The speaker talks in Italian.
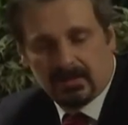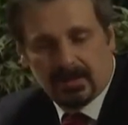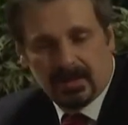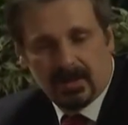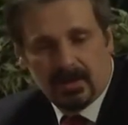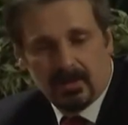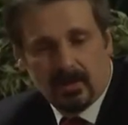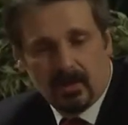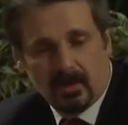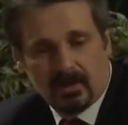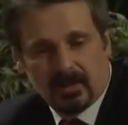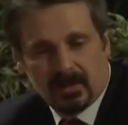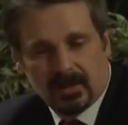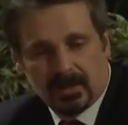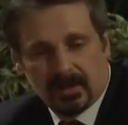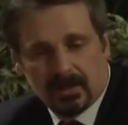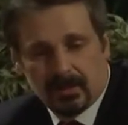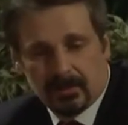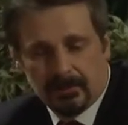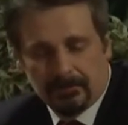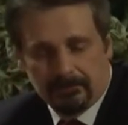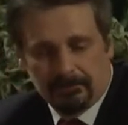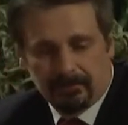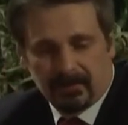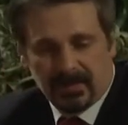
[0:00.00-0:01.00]
negli occhi
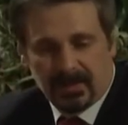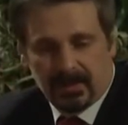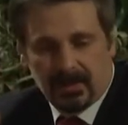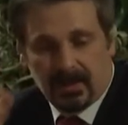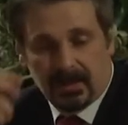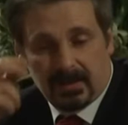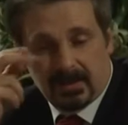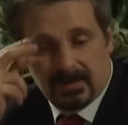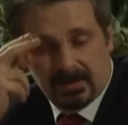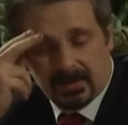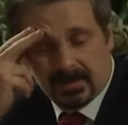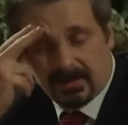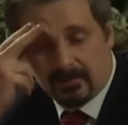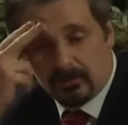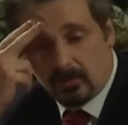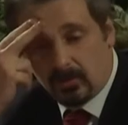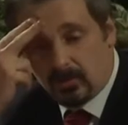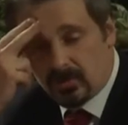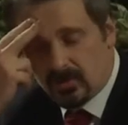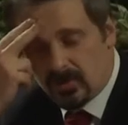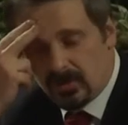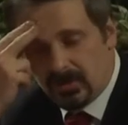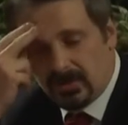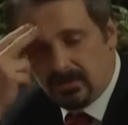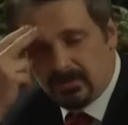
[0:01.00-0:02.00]
e anche nella
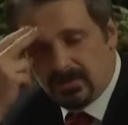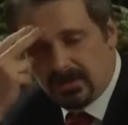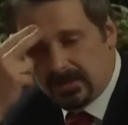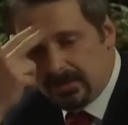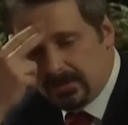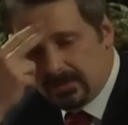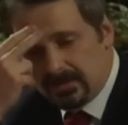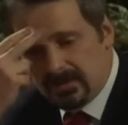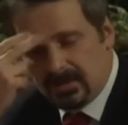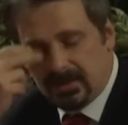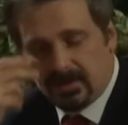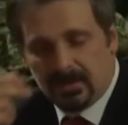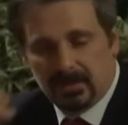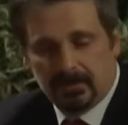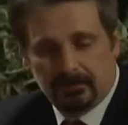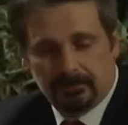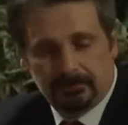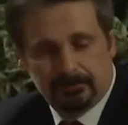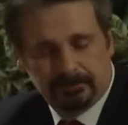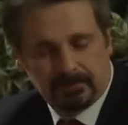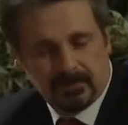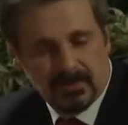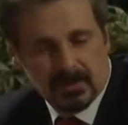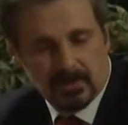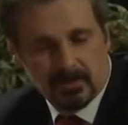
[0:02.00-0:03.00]
voce dei...
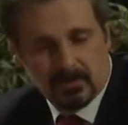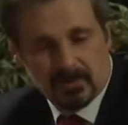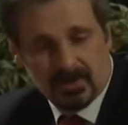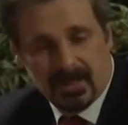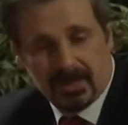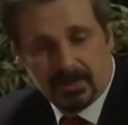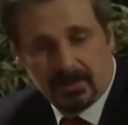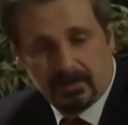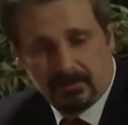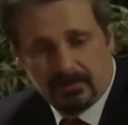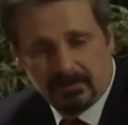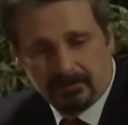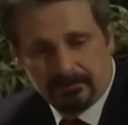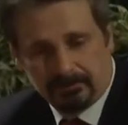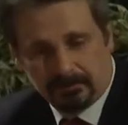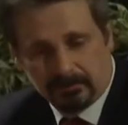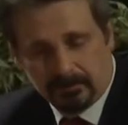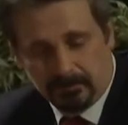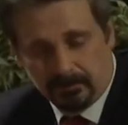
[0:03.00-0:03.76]
scusatemi